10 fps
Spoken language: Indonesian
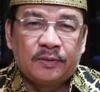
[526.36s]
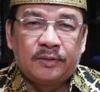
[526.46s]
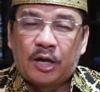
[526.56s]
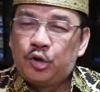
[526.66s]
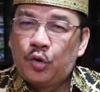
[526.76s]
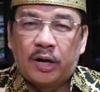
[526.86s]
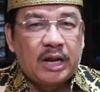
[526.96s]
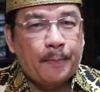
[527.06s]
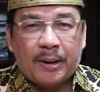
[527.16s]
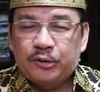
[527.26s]
dan juga
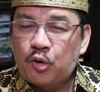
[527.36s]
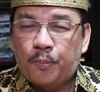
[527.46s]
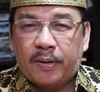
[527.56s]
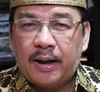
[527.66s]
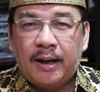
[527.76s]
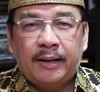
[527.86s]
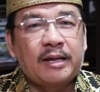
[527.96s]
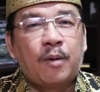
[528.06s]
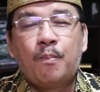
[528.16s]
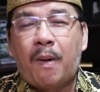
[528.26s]
Depak Chopra
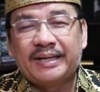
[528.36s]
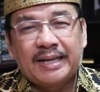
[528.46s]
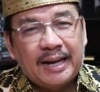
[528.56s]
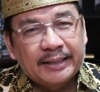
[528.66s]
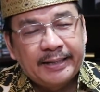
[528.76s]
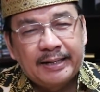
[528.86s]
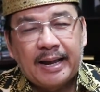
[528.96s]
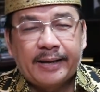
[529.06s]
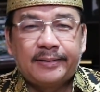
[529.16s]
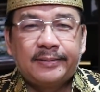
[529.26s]
dan banyak lagi yang
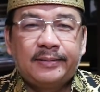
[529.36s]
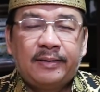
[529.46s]
lain